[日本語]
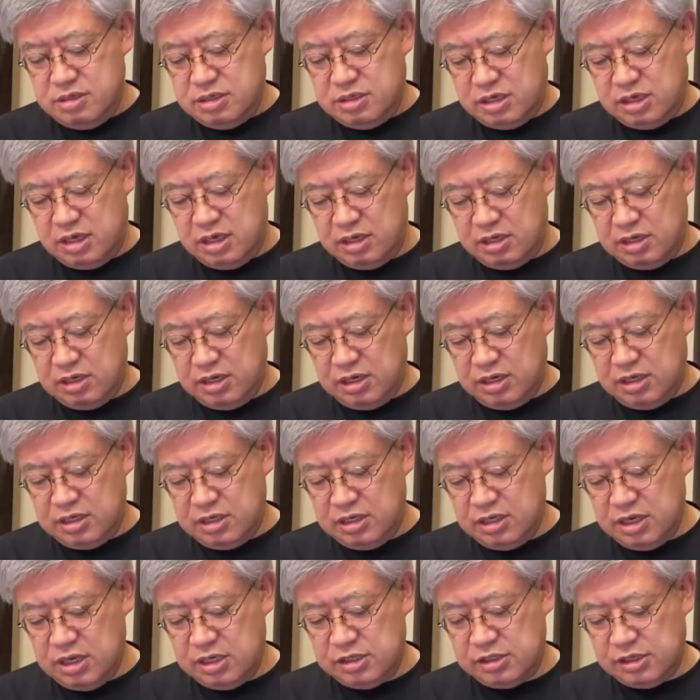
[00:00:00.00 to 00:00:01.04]
世間から
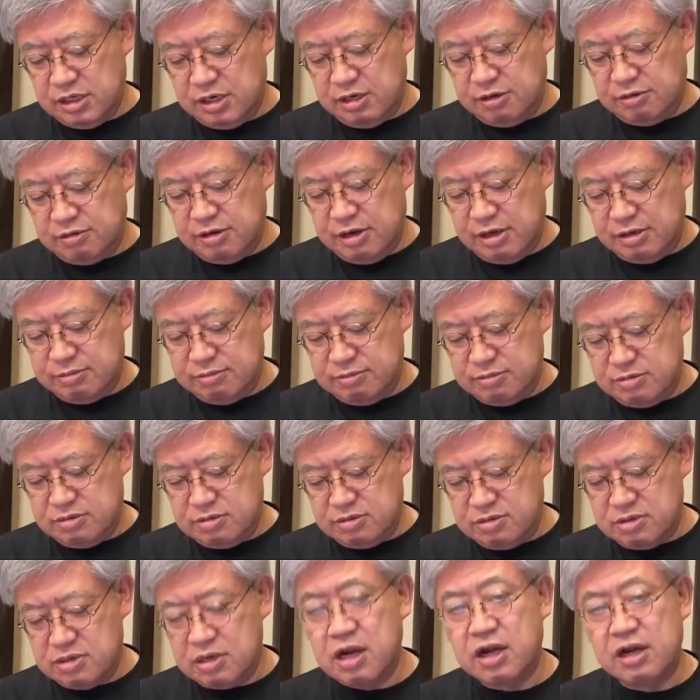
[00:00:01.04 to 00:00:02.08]
非難されるか
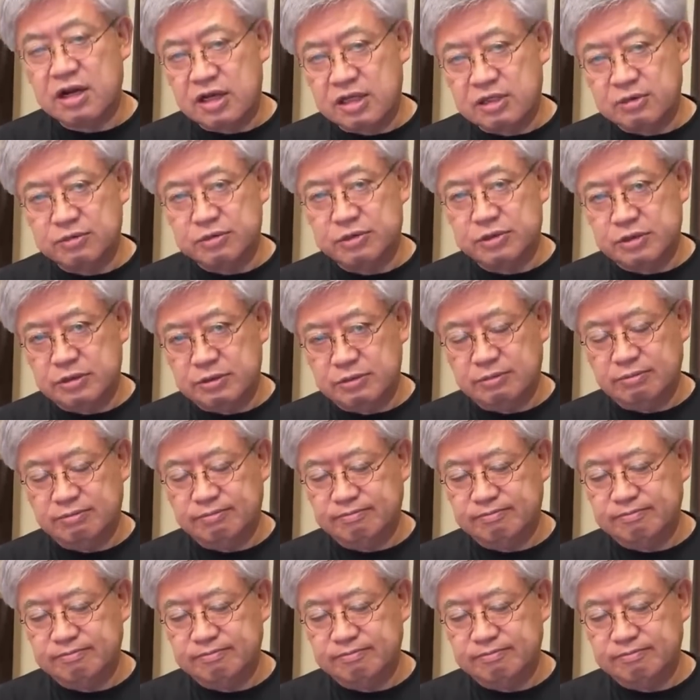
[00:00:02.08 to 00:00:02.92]
考えてほしい。